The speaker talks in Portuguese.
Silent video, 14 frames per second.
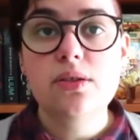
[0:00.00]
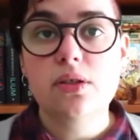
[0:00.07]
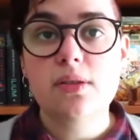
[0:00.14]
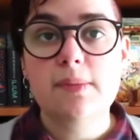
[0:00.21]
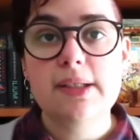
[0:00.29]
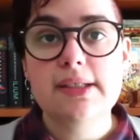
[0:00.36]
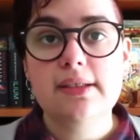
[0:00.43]

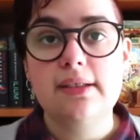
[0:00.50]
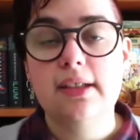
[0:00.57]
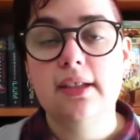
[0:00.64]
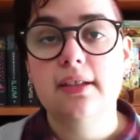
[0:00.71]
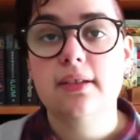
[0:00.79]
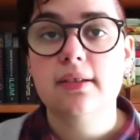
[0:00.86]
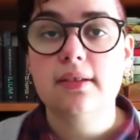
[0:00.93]
edições mais
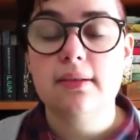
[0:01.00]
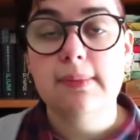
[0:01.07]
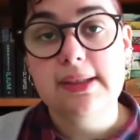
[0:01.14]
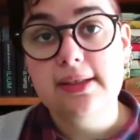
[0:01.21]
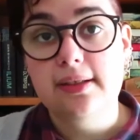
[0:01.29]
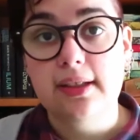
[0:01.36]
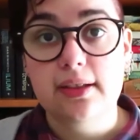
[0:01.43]
antigas,
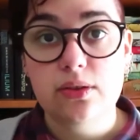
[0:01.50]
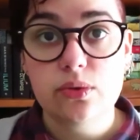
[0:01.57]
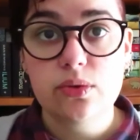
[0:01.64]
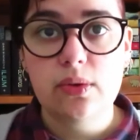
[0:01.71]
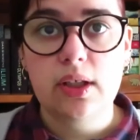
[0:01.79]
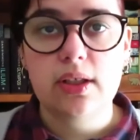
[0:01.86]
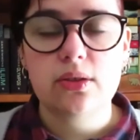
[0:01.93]
mais antigas, são
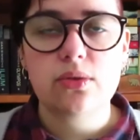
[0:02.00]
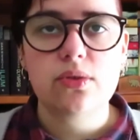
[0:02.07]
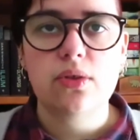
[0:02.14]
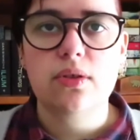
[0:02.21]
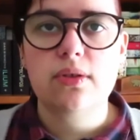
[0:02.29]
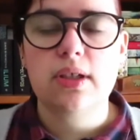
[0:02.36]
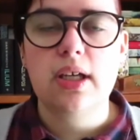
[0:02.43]
as únicas do
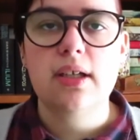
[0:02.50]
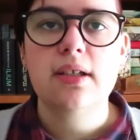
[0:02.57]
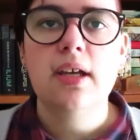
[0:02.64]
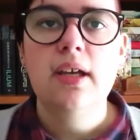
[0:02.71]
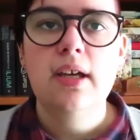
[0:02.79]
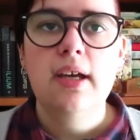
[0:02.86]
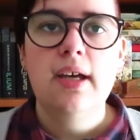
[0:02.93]
Senhor dos Anéis
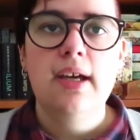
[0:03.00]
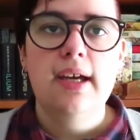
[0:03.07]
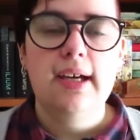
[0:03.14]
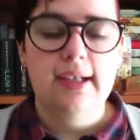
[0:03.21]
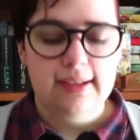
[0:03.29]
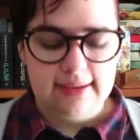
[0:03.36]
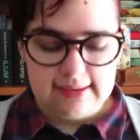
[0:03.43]

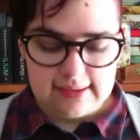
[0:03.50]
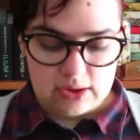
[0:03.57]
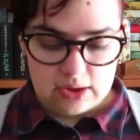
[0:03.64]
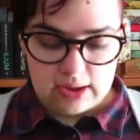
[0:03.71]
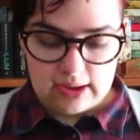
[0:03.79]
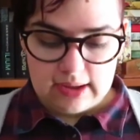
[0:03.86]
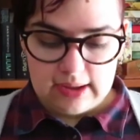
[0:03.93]
uh, que
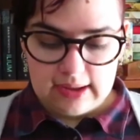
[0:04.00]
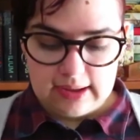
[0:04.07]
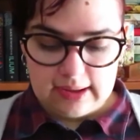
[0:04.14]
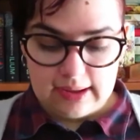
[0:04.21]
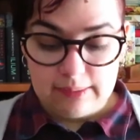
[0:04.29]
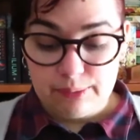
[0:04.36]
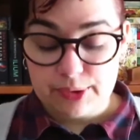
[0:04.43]
existem uh,
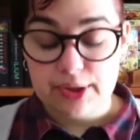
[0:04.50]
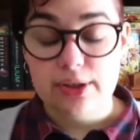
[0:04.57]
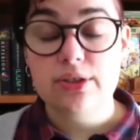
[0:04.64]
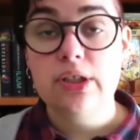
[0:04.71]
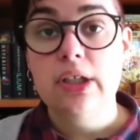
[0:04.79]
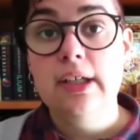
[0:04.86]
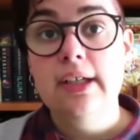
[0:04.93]
em
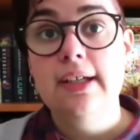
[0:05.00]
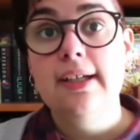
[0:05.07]
português